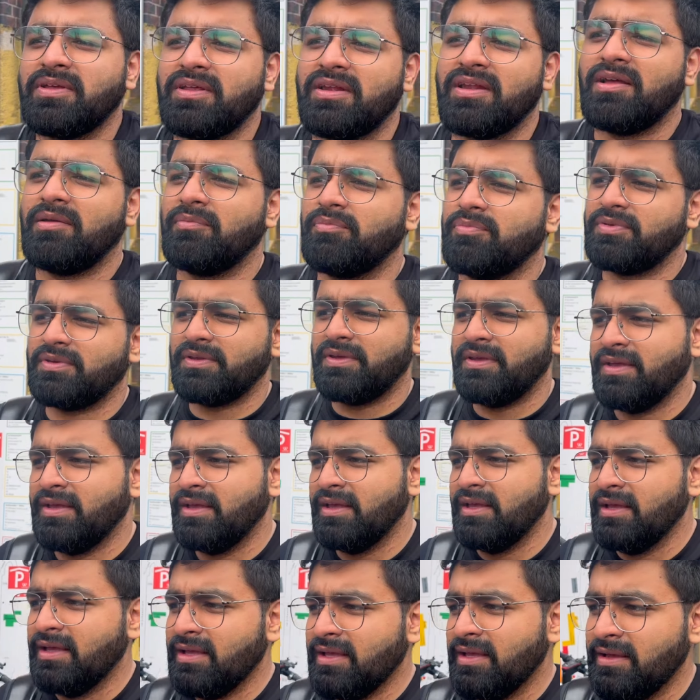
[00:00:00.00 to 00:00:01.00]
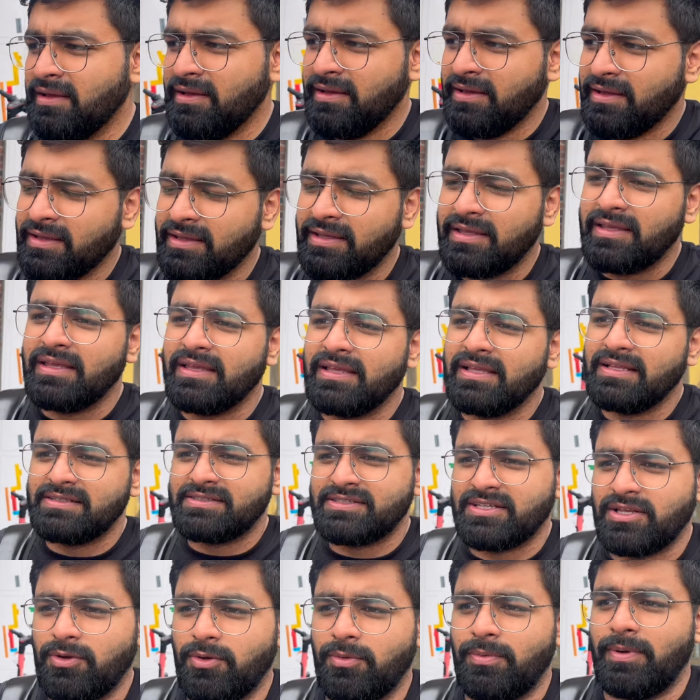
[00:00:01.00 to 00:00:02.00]
आराम से कि
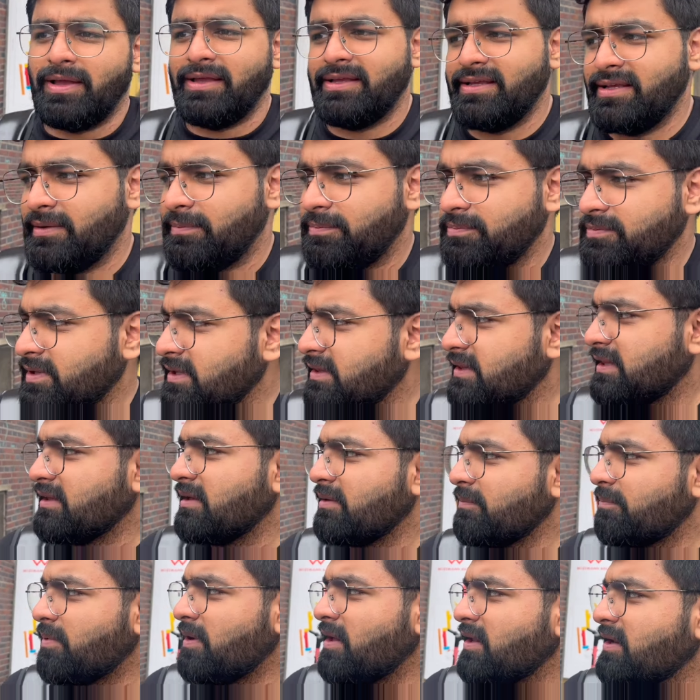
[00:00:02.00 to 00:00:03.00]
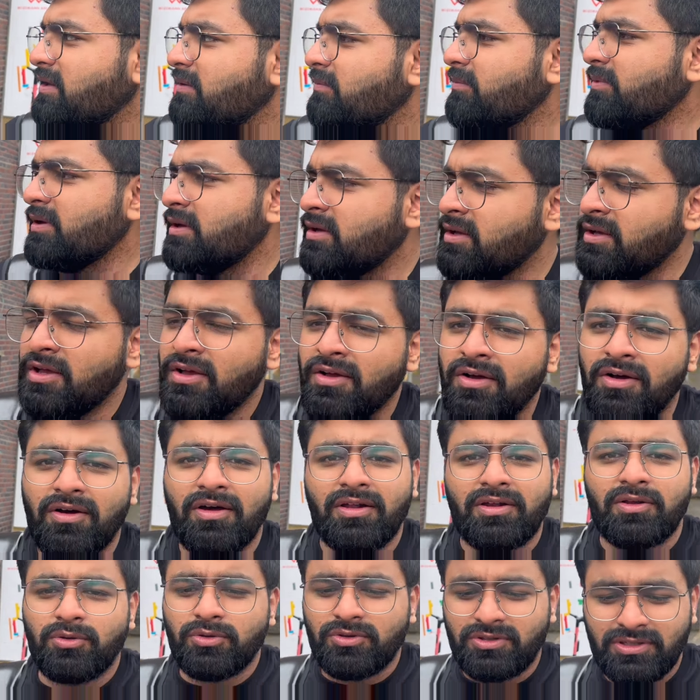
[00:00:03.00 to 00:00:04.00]
चलो भाई अब चलते हैं पानी में
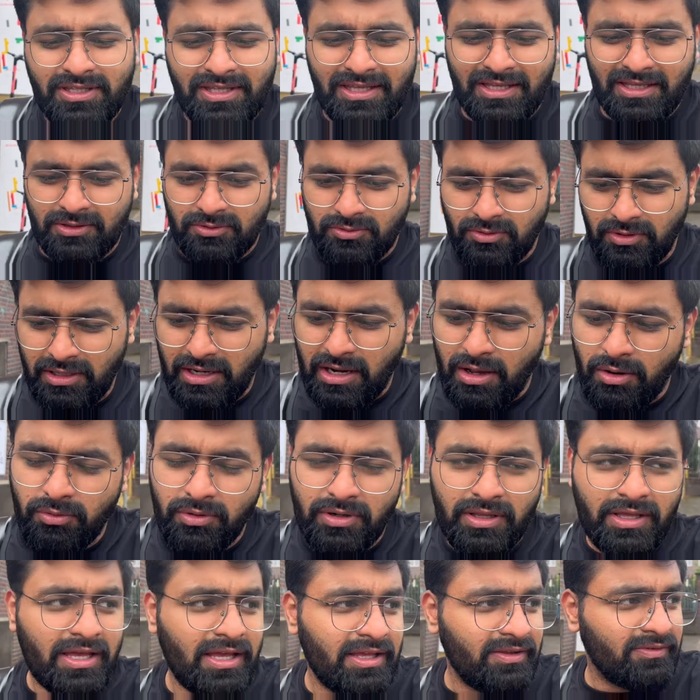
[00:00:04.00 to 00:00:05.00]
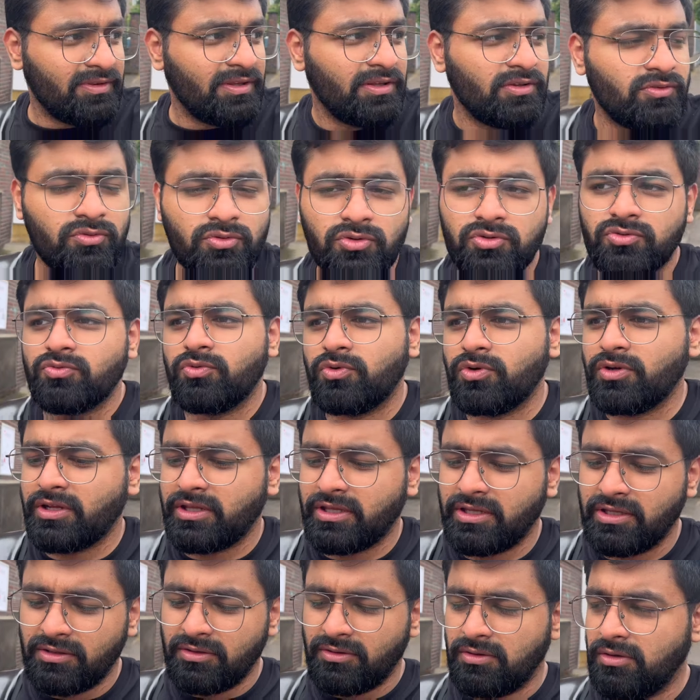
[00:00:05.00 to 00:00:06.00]
और ख़ुद की है तो अलाउड है सच कुछ वो
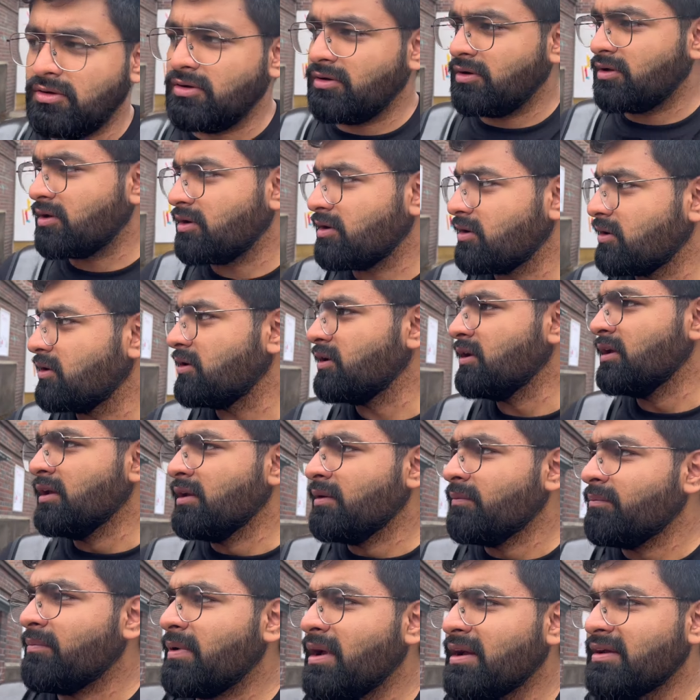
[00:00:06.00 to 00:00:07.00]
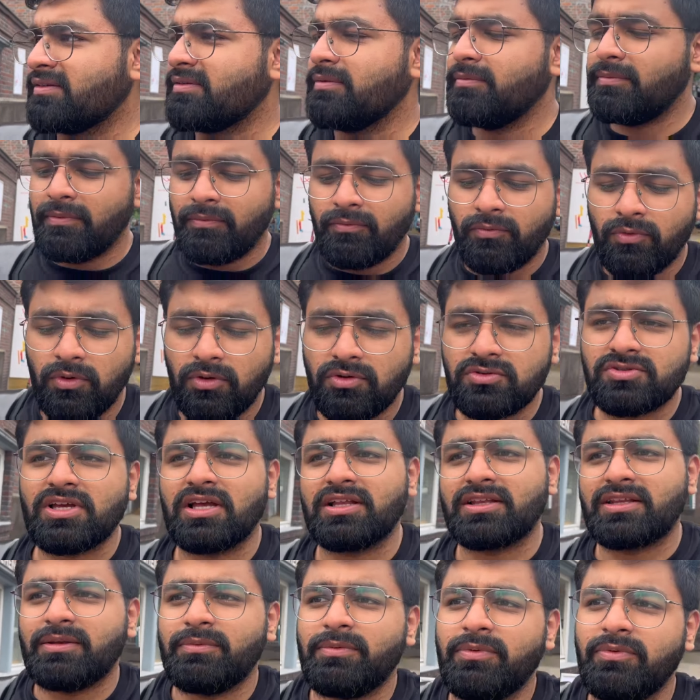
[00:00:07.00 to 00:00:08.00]
नहीं है और मैक्सिमम वो लोग
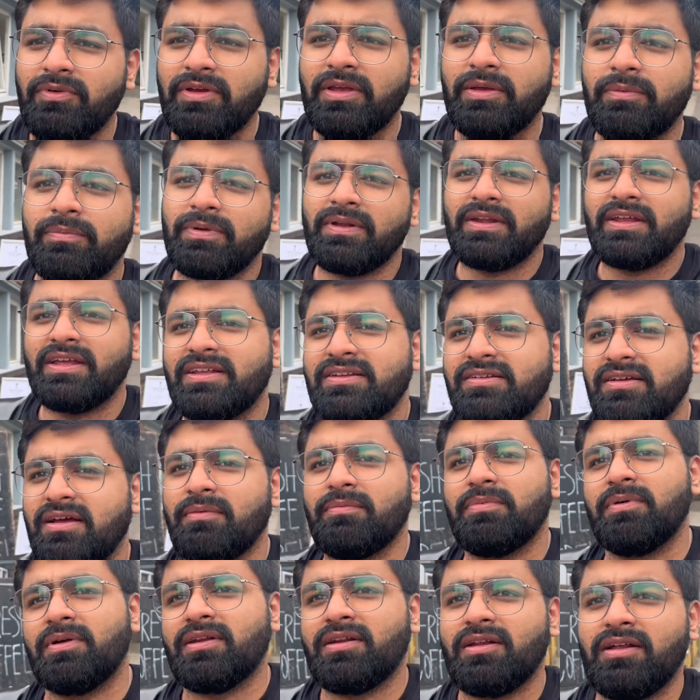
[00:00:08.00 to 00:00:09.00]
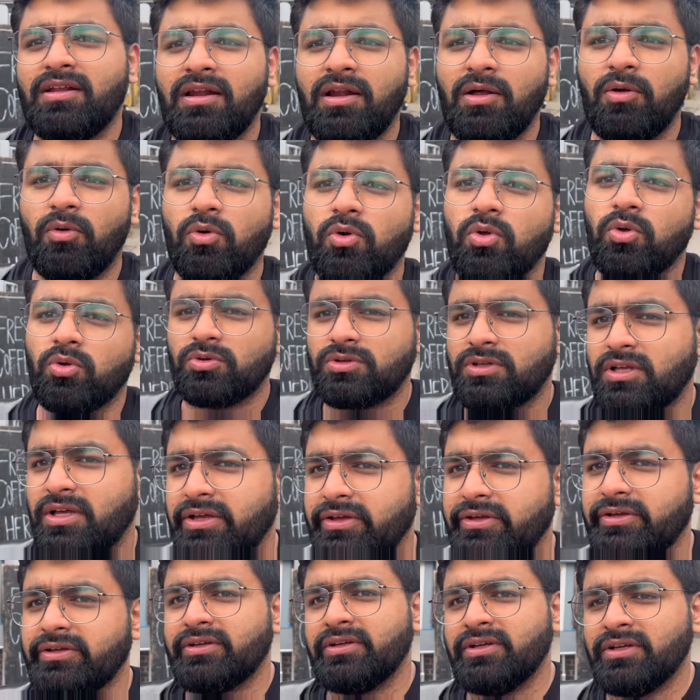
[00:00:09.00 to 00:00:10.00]
जाते भी वहीं पर ही हैं जहाँ पर अलाउड होता है